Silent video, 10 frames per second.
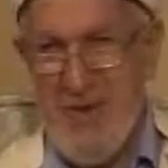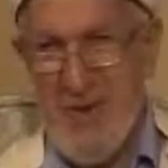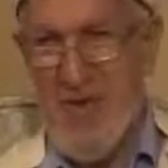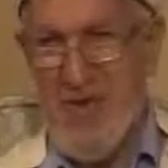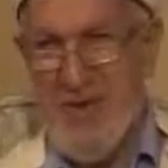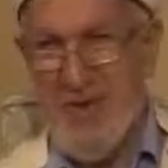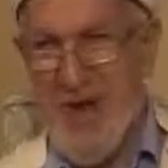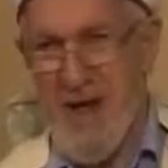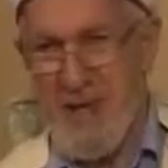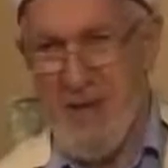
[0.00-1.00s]
Öyle
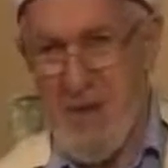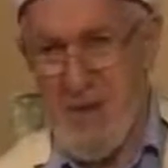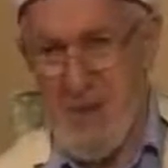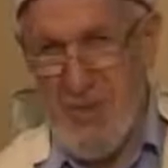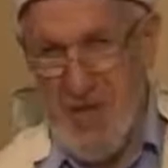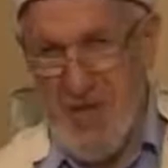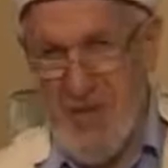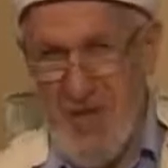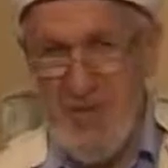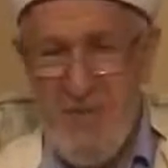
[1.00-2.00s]
aşık olmuş
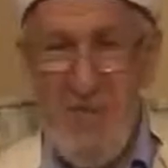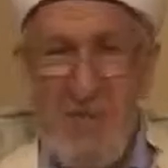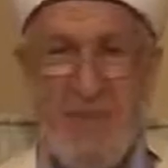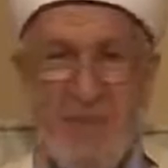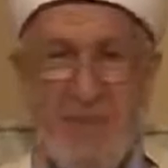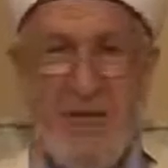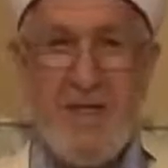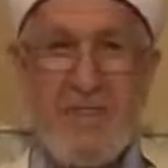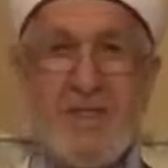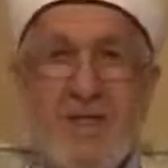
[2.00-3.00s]
kadına
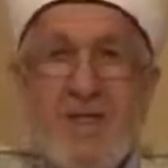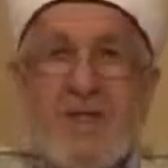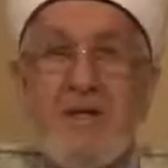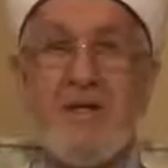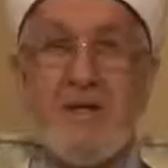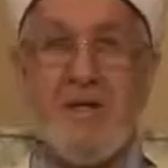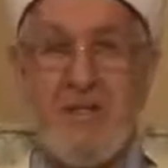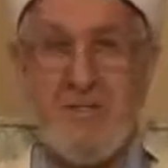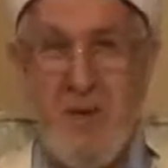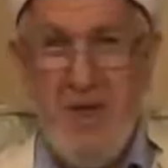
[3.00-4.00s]
sensiz cennete bile
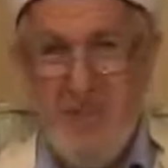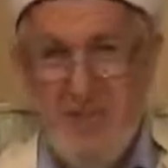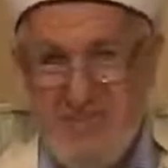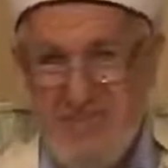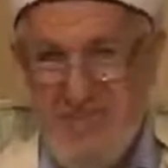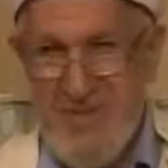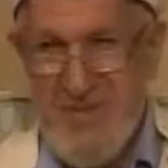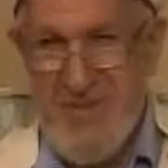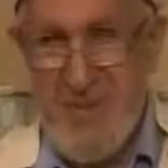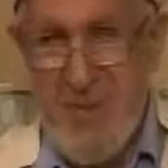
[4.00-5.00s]
gitmem.
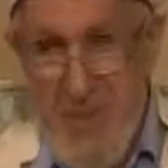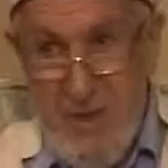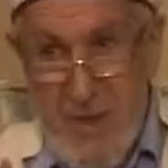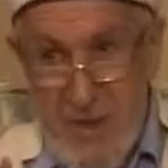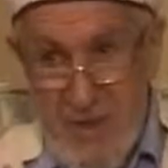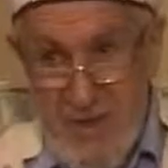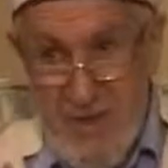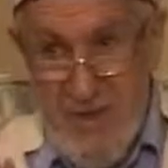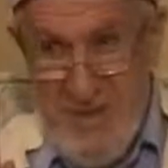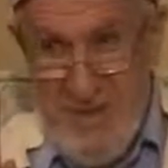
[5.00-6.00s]
Bu da imana
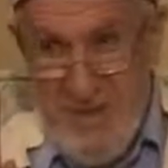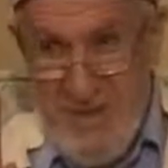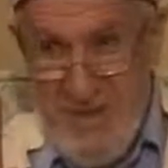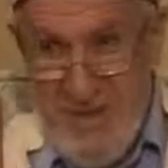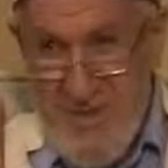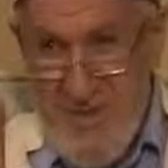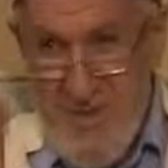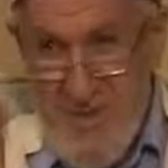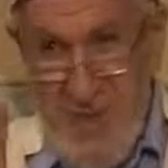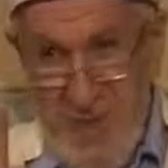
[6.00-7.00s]
zıttır.
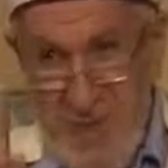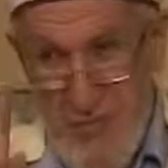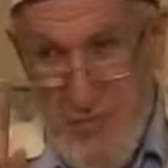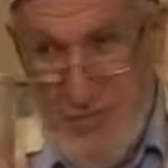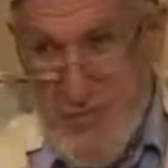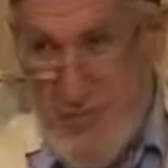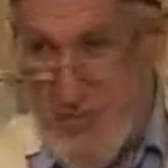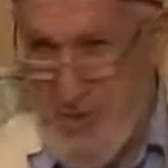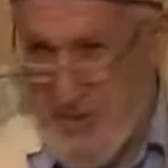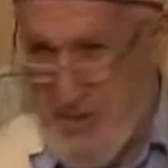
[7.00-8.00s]
Bu da küfürdür bu
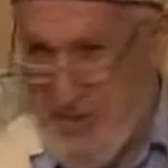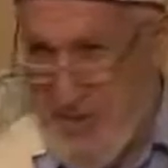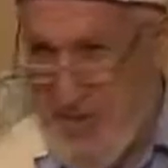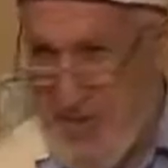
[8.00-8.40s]
sözler.